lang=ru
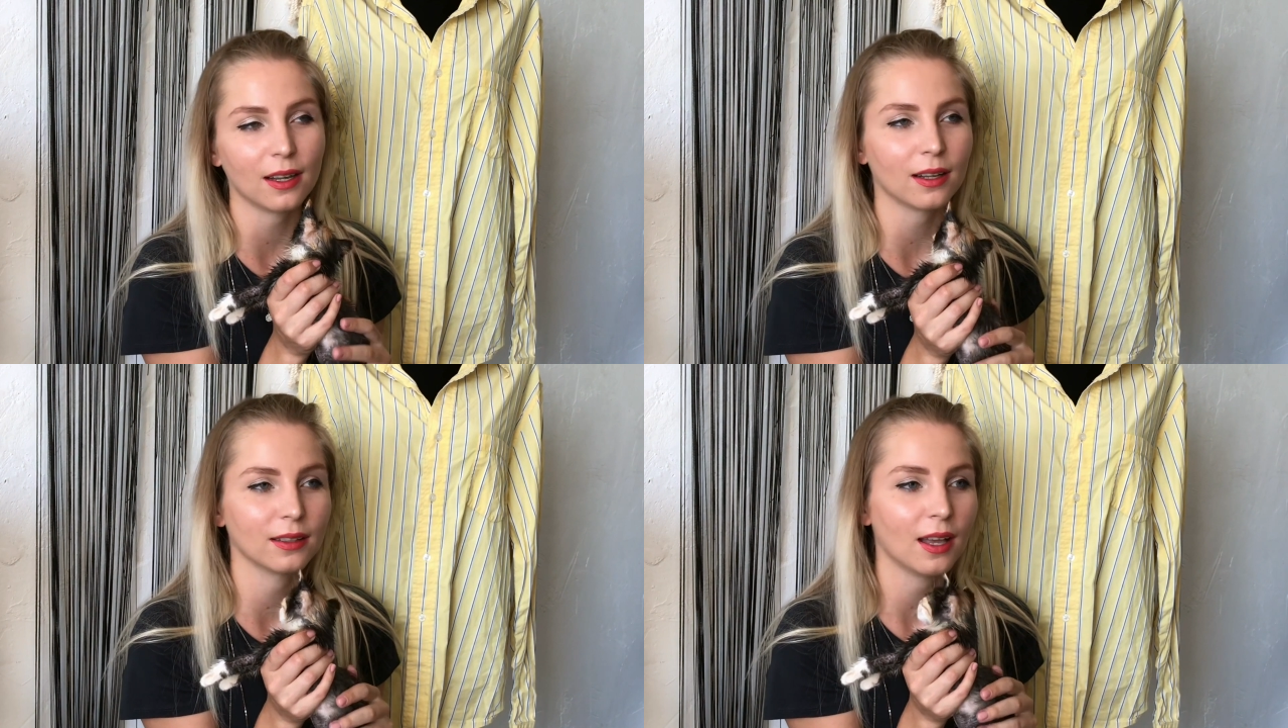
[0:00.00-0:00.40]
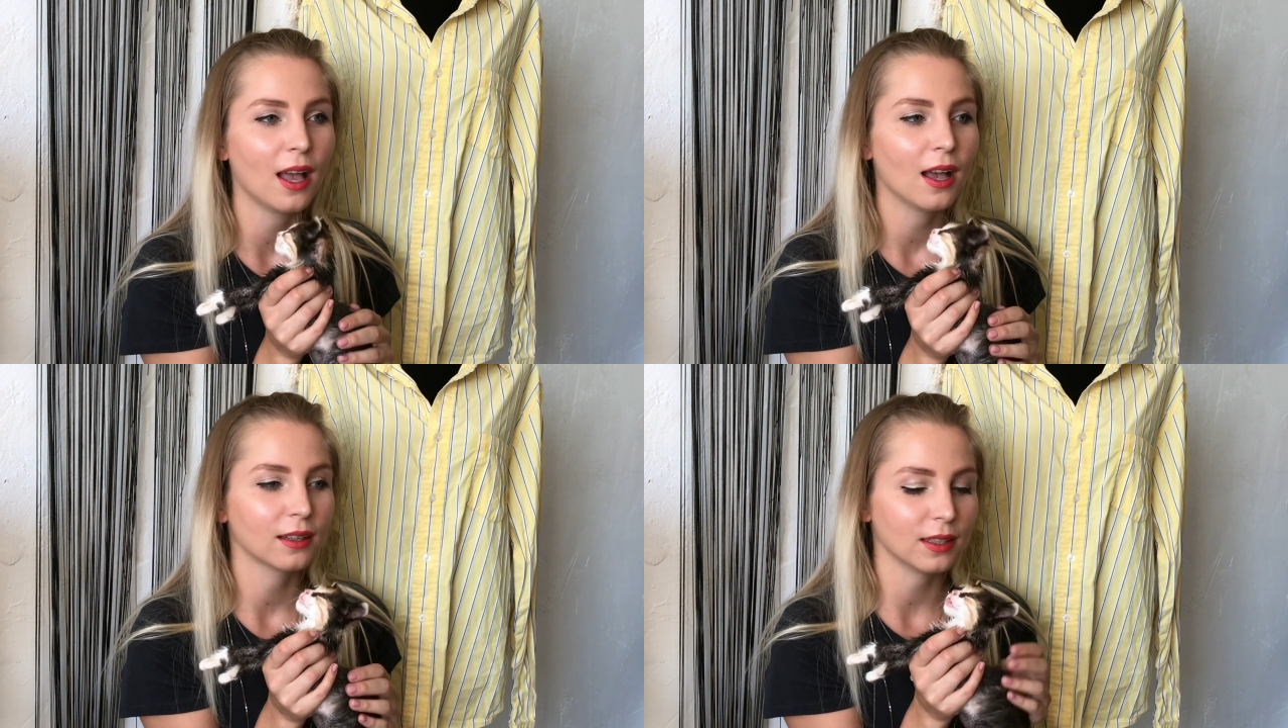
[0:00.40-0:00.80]
и как она
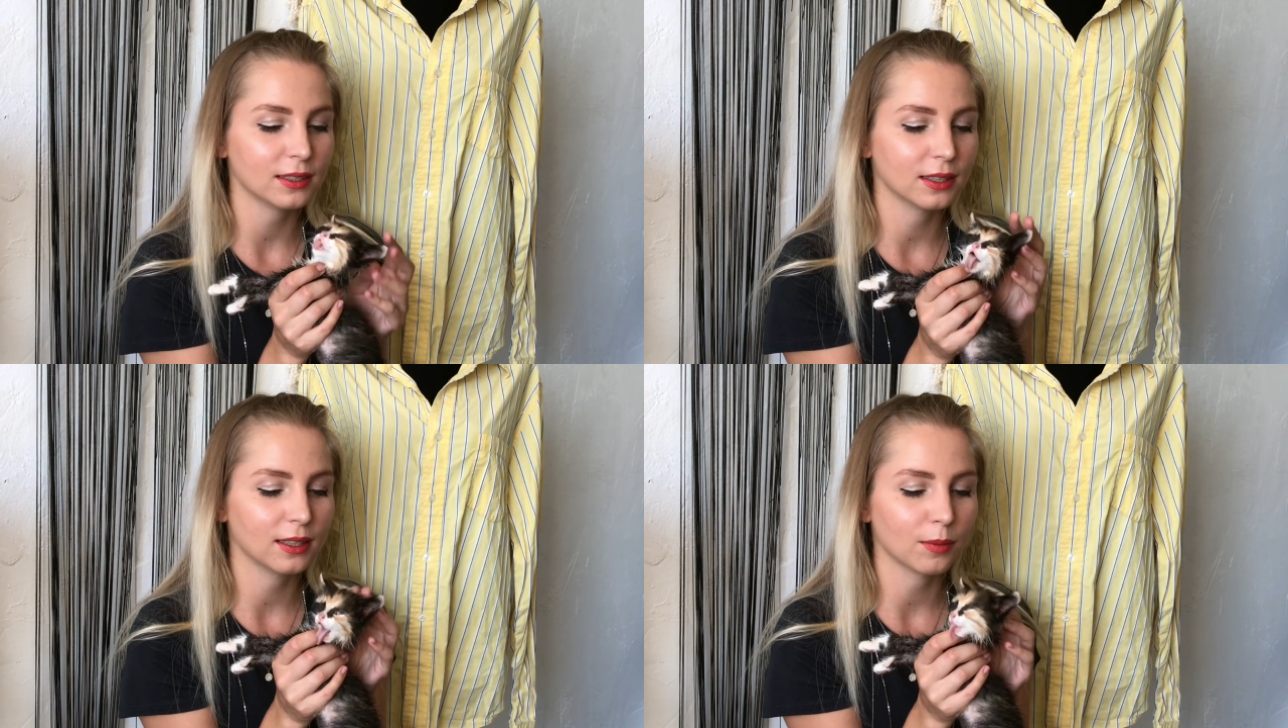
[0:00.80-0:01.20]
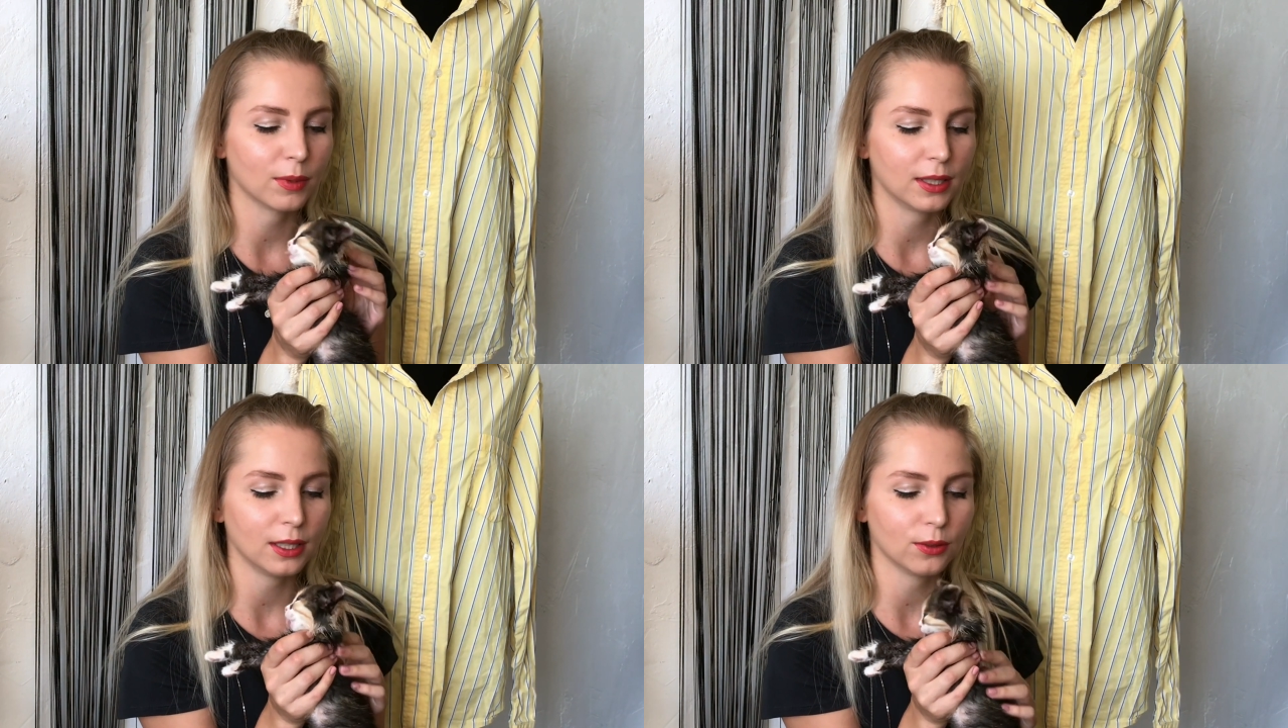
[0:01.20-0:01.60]
классно
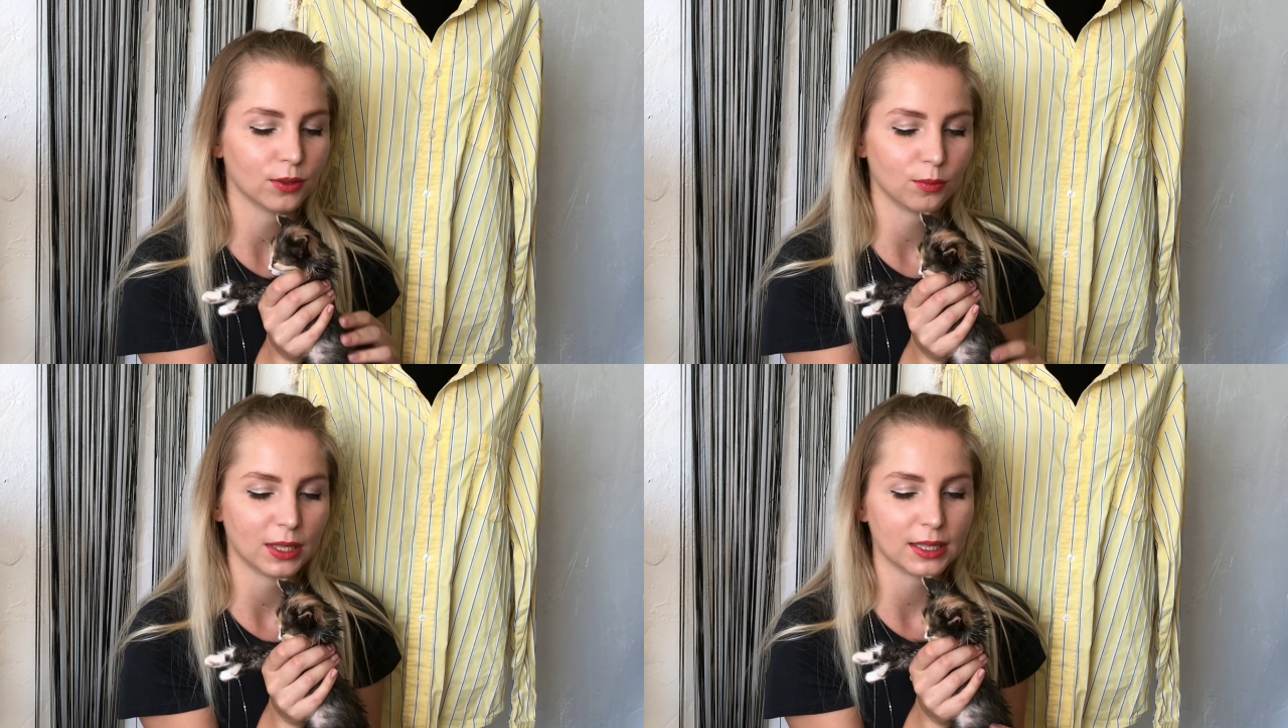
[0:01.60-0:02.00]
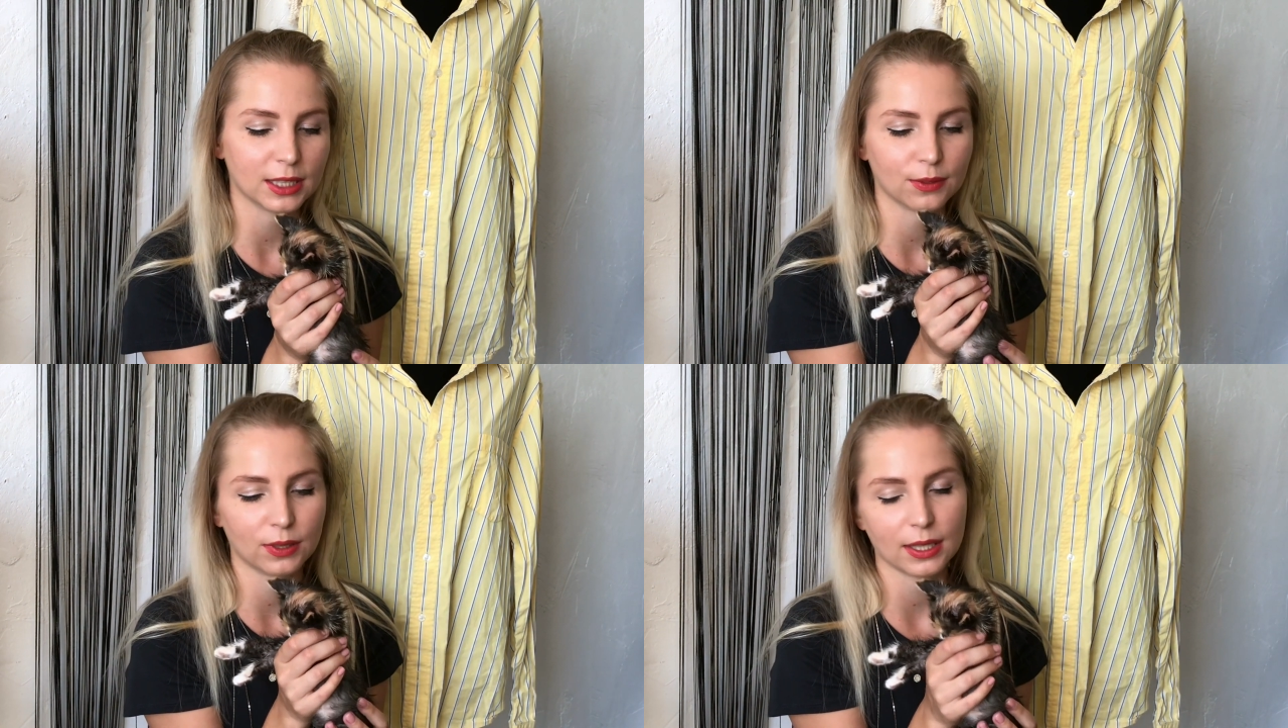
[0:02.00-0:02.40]
гармонирует
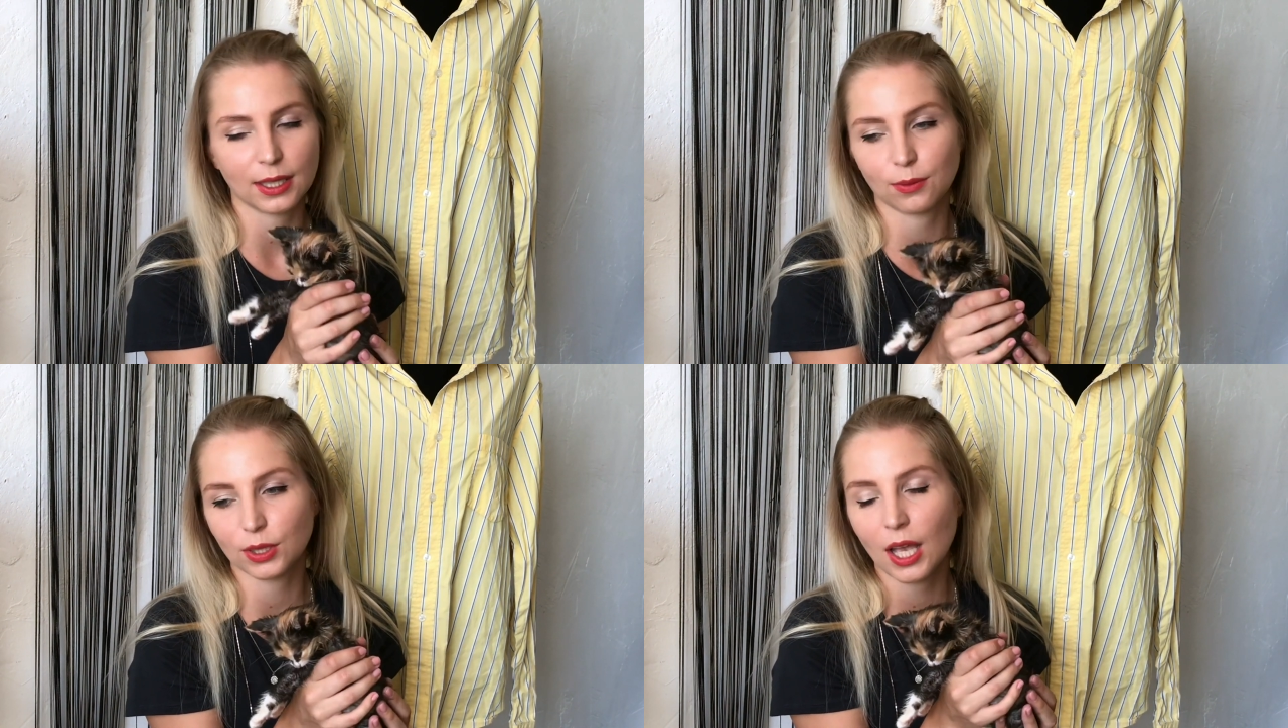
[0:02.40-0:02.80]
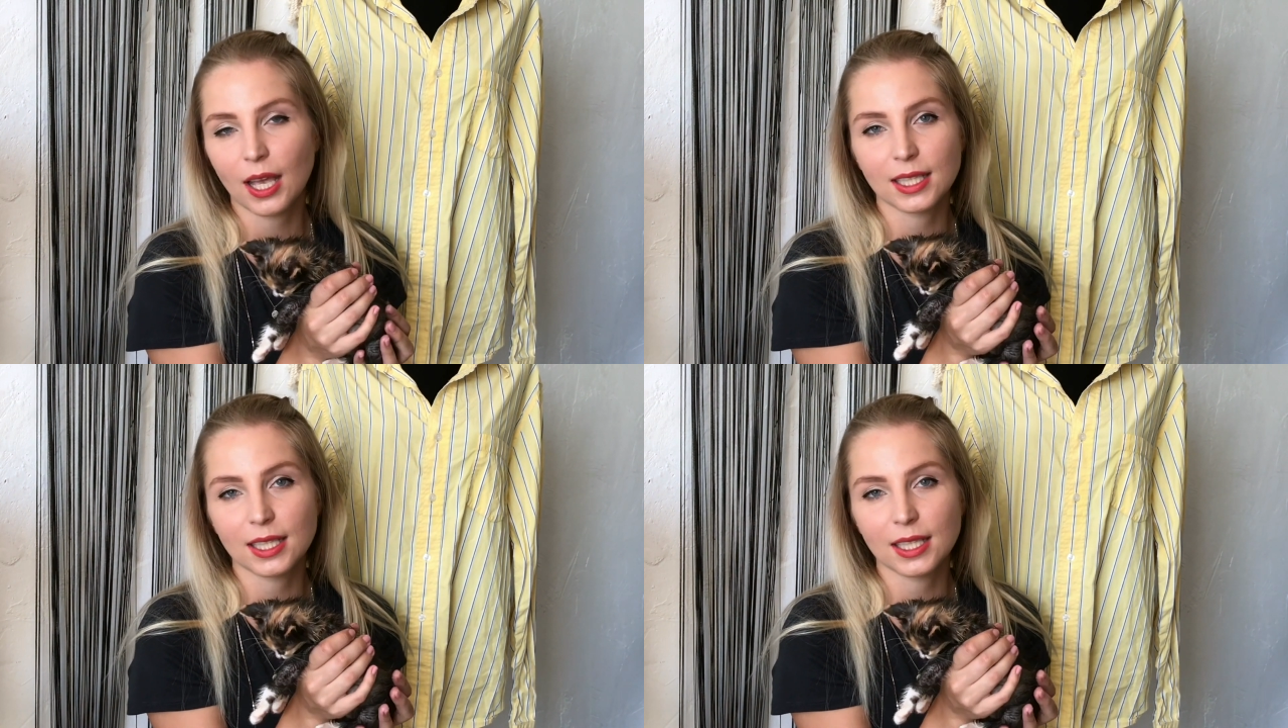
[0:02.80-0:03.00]
вместе с вот этой вот